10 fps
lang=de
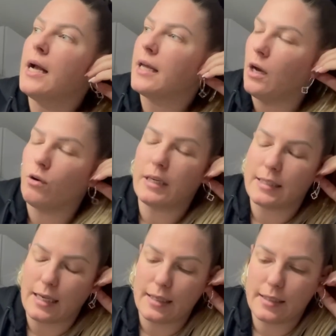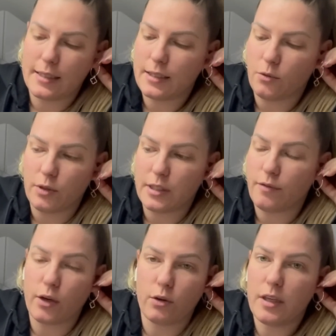Genau, und da saß ich und ich
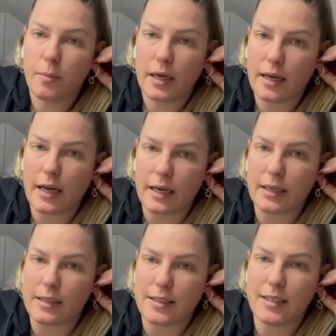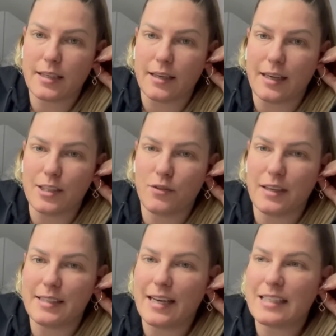war noch nie im Kindergarten an sich drin. Also ich war
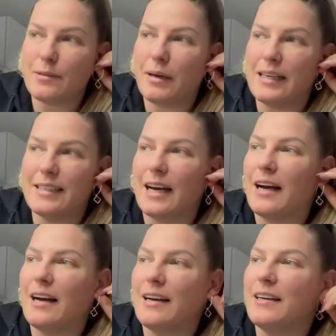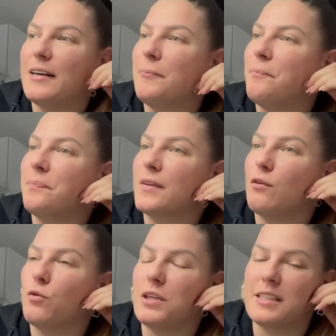das erste Mal da, ähm,
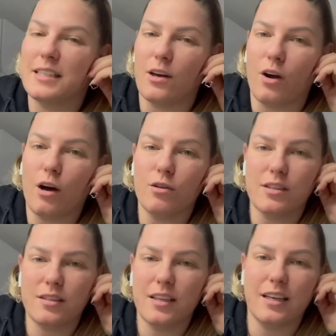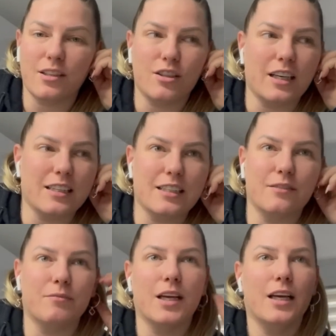wo die sich auch ausziehen, also die ganzen